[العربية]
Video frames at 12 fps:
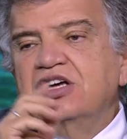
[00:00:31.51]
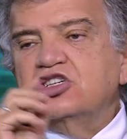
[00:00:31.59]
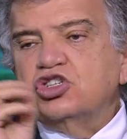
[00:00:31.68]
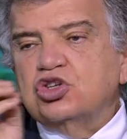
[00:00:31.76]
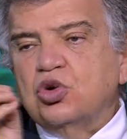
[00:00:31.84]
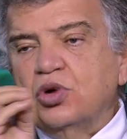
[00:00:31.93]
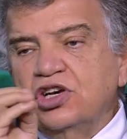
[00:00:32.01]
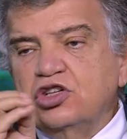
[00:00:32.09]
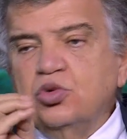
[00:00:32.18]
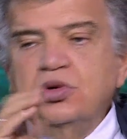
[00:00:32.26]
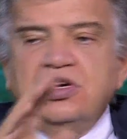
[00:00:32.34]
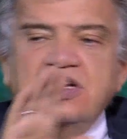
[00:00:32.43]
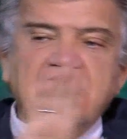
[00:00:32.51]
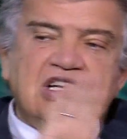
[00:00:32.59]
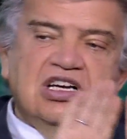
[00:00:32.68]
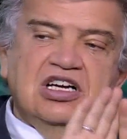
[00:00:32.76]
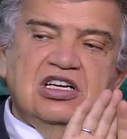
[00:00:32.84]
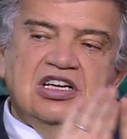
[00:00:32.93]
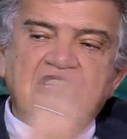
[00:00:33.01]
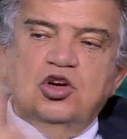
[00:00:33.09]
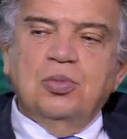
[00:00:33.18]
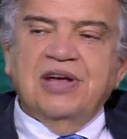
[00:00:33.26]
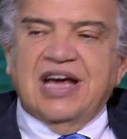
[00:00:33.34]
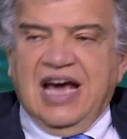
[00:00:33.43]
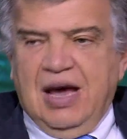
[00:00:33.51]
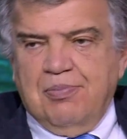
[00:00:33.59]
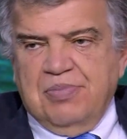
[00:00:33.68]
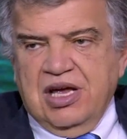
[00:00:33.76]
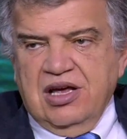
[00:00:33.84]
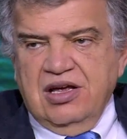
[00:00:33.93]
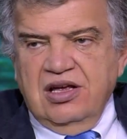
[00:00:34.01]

شغلته آه، انه بيخبي